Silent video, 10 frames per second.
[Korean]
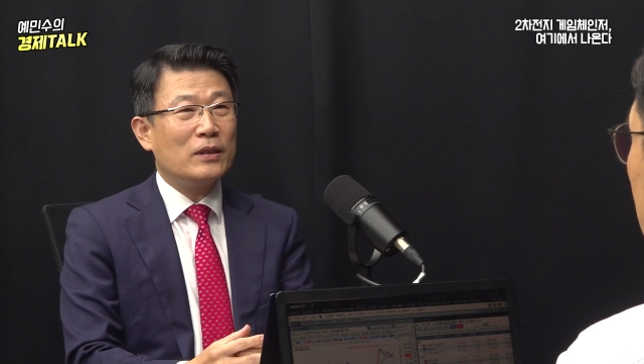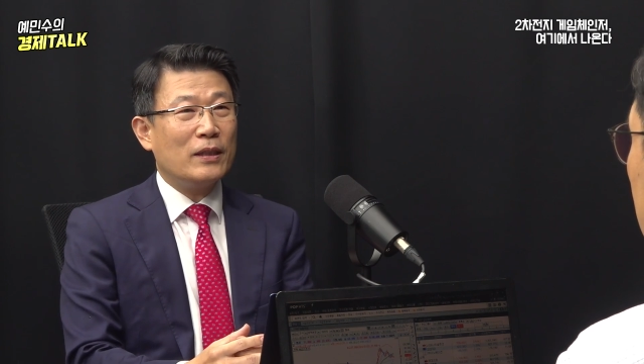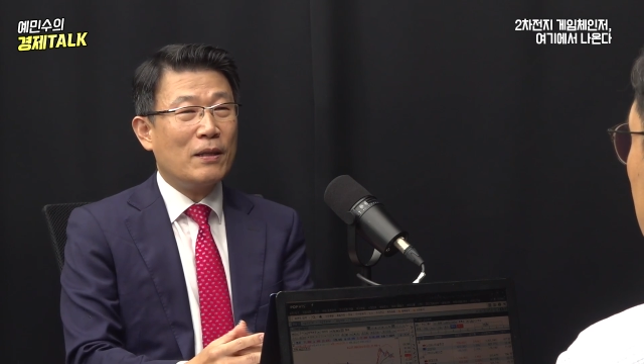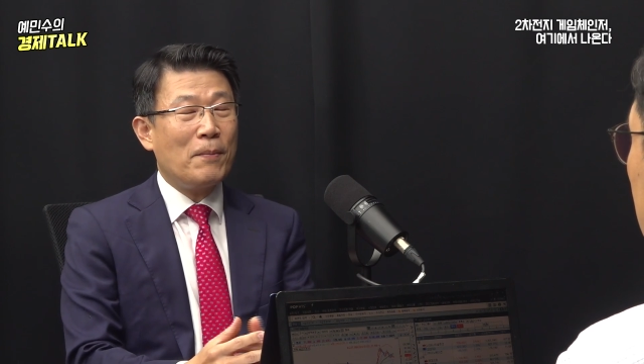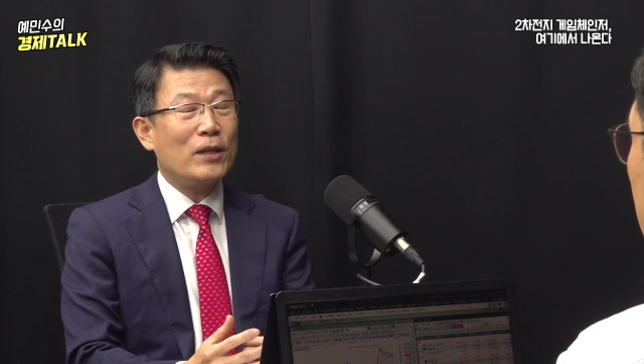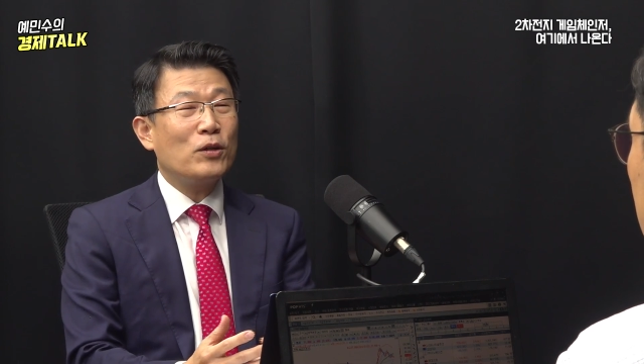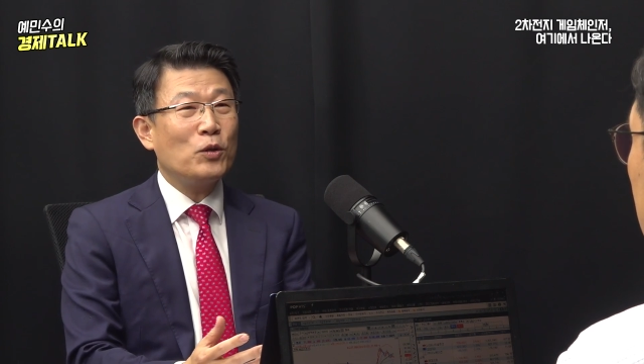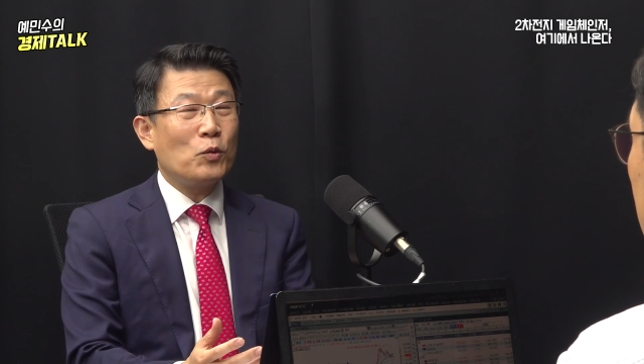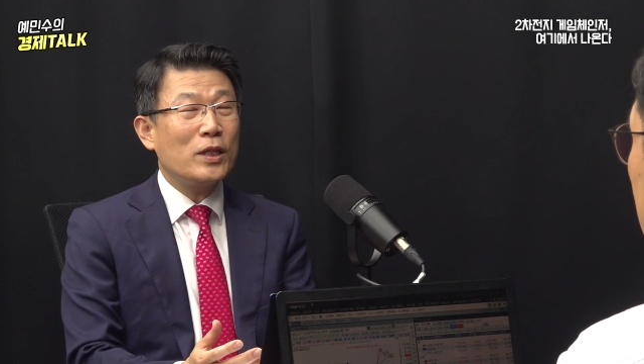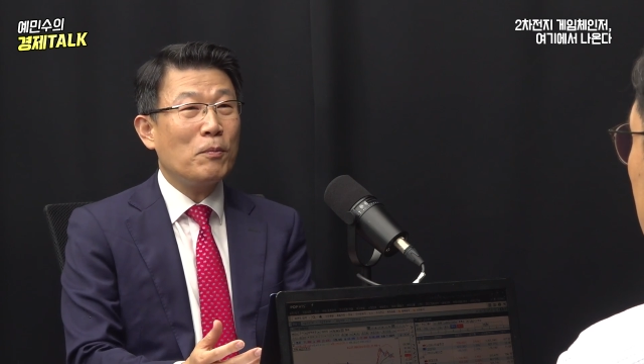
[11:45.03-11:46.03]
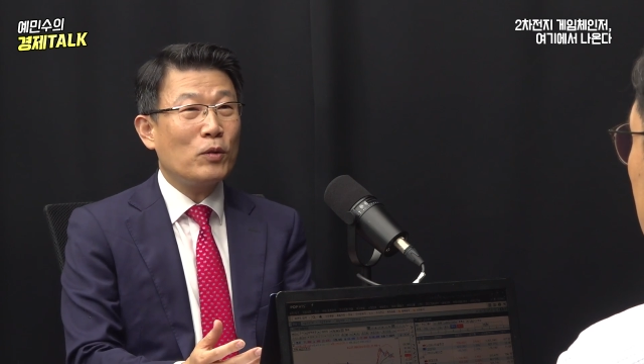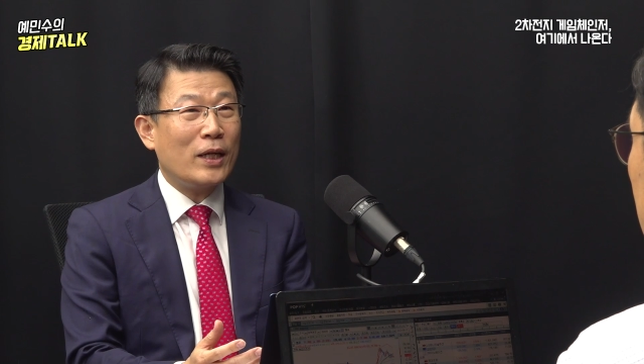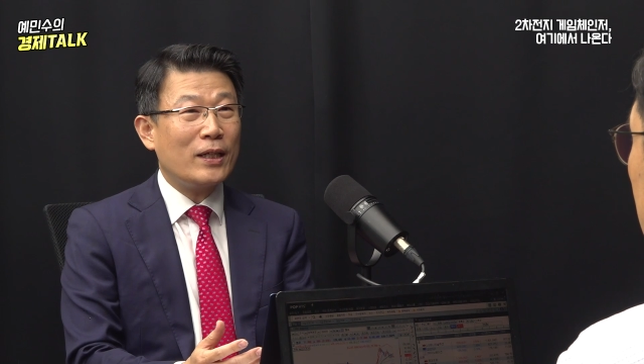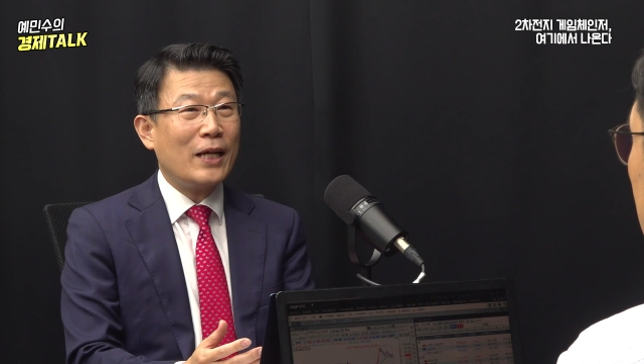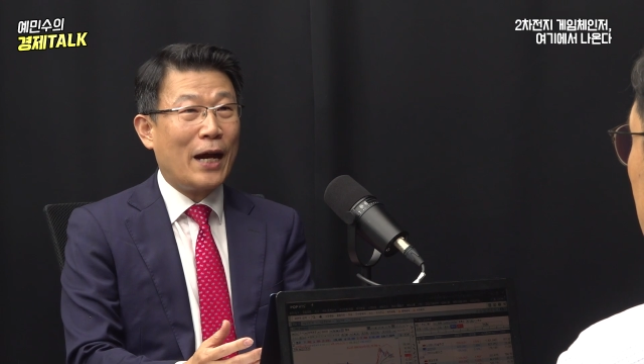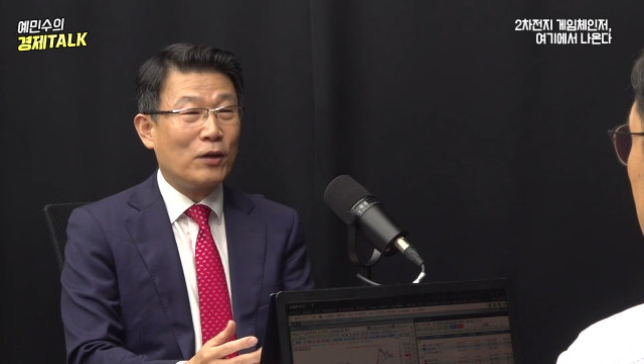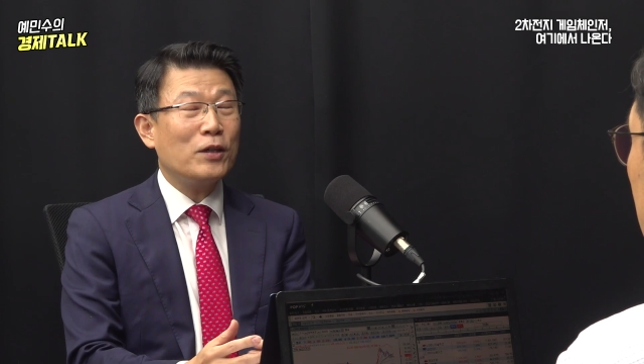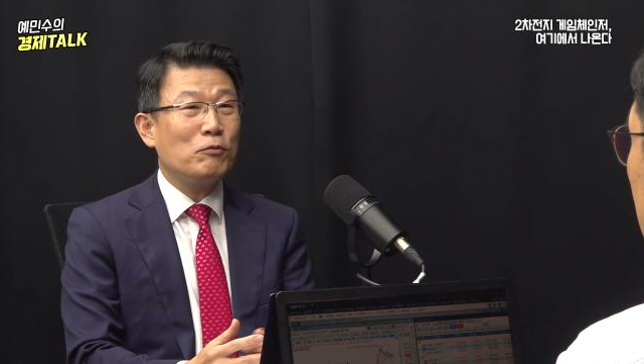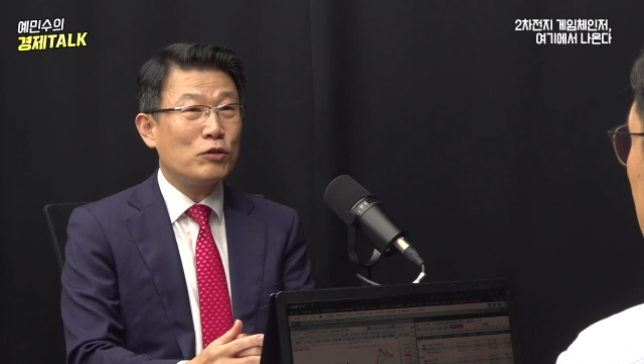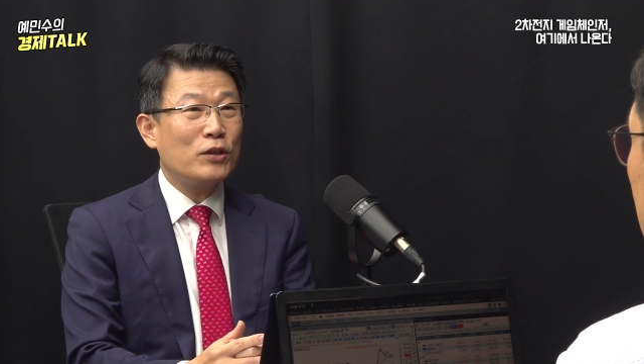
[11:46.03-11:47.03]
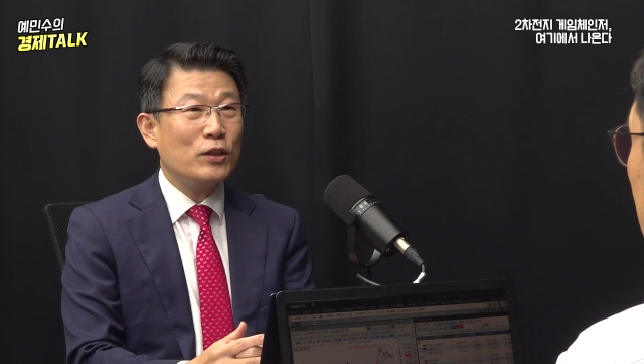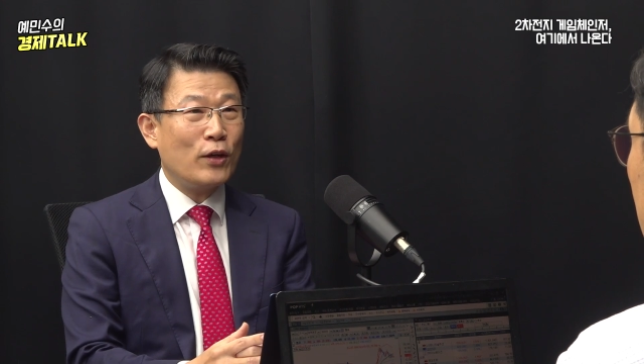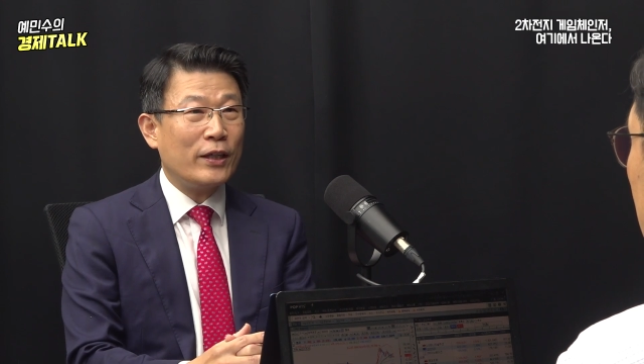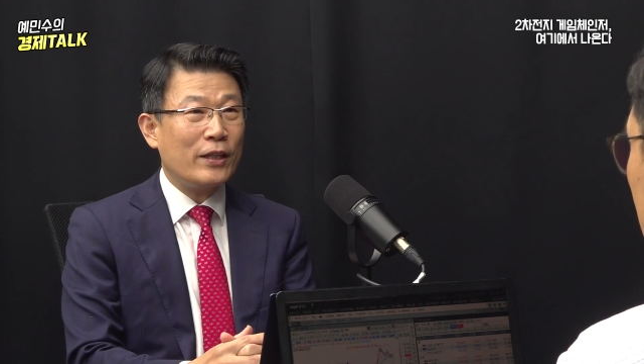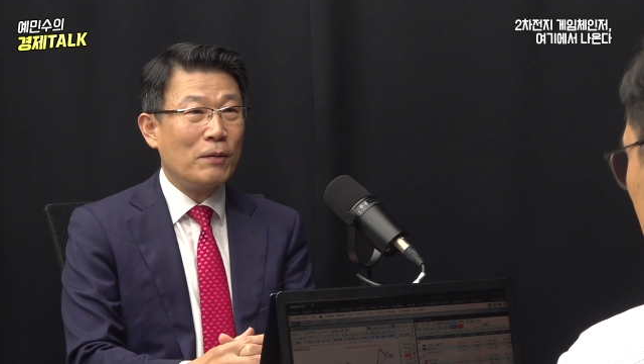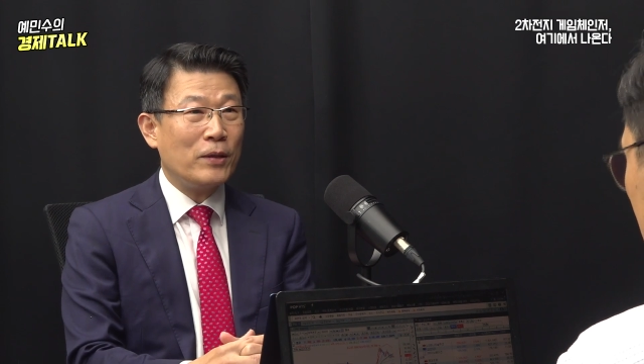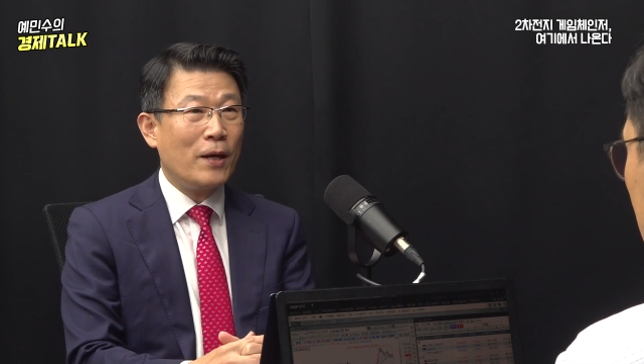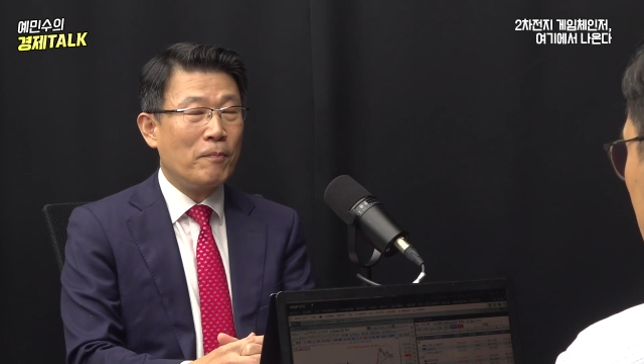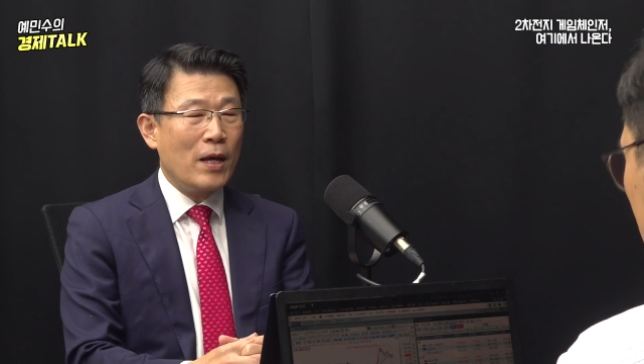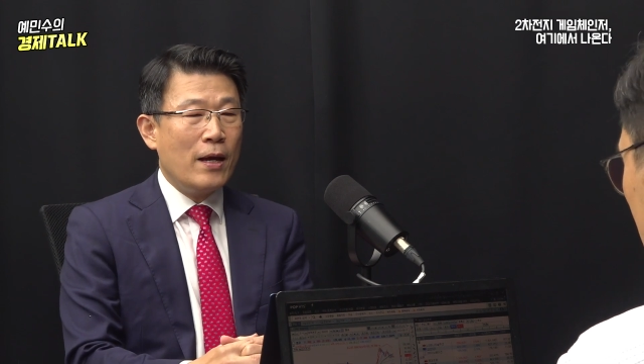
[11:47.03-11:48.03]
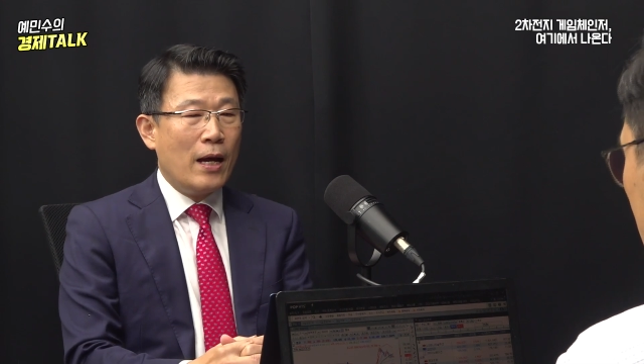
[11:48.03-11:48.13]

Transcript: 일단 배터리 용량보다는 가격이 우선이 되기 때문에